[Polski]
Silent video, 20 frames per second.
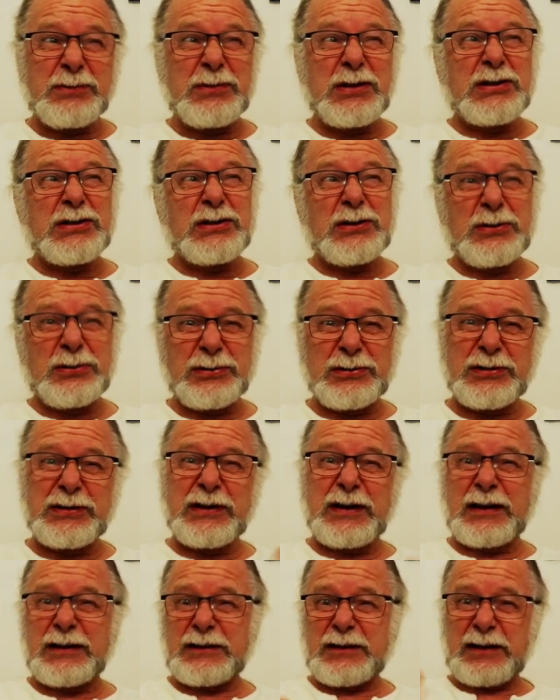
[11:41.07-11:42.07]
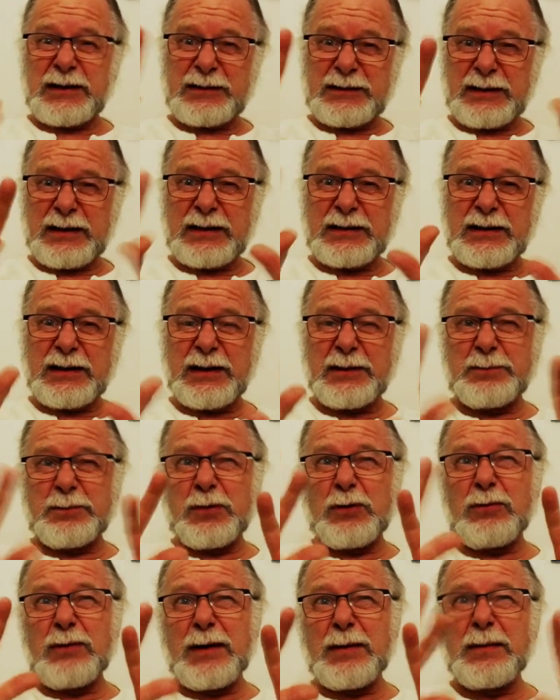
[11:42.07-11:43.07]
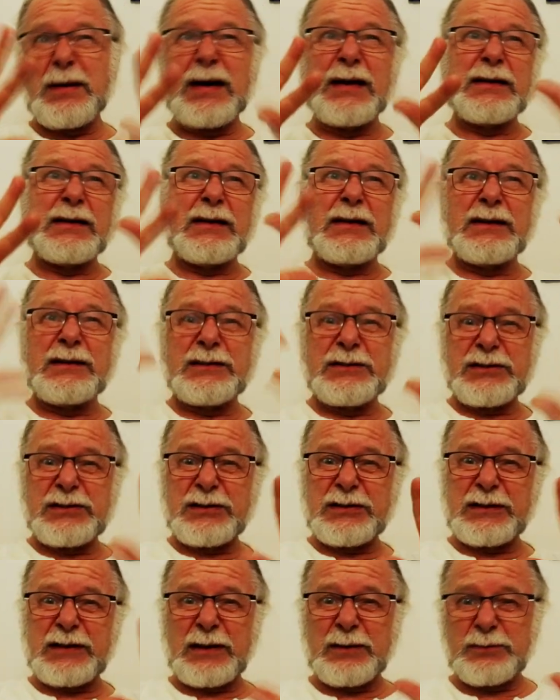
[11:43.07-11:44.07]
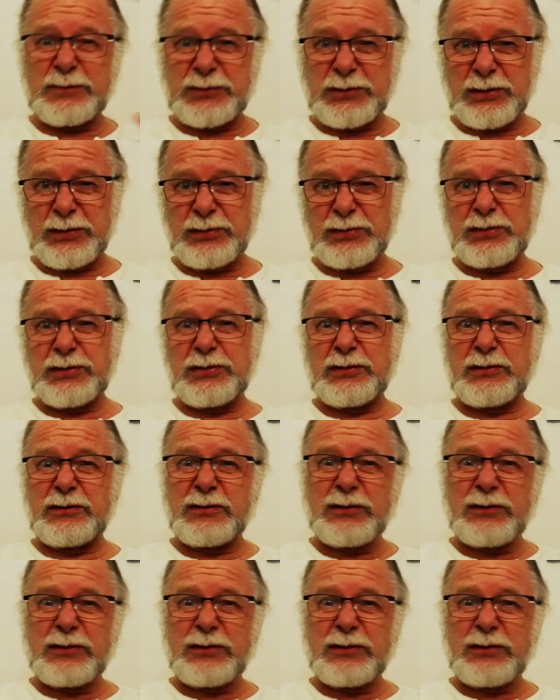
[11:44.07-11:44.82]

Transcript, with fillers: mieć lustra te takie połamane czy tam coś.